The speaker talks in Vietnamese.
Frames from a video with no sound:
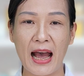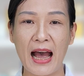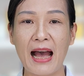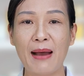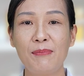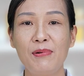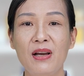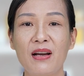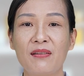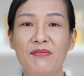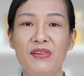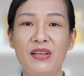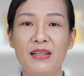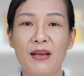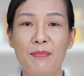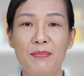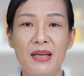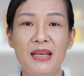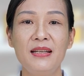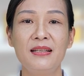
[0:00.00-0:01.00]
hàm lượng
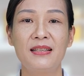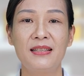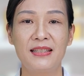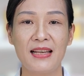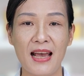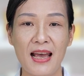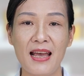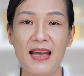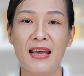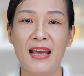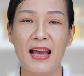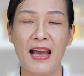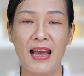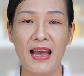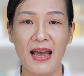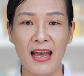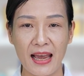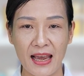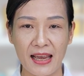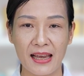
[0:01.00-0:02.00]
vitamin C,
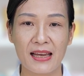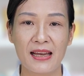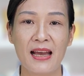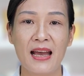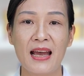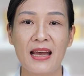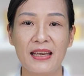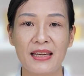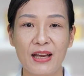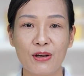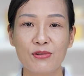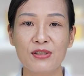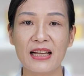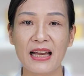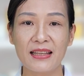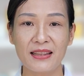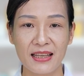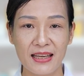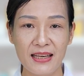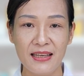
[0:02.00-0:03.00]
E,
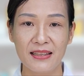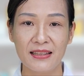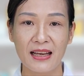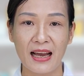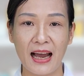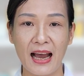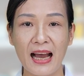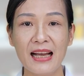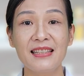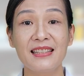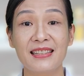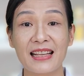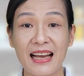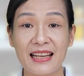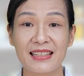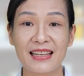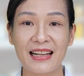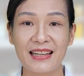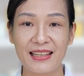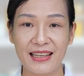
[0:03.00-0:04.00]
L-citin,
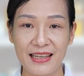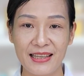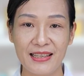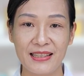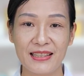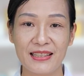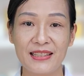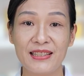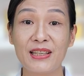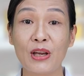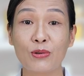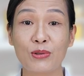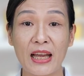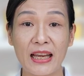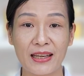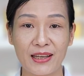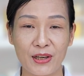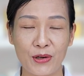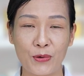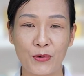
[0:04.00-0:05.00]
astaxanthin, nhau
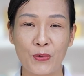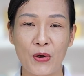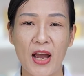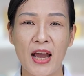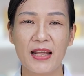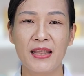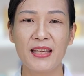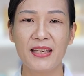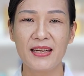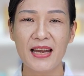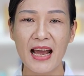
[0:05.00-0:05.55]
thai cửu thì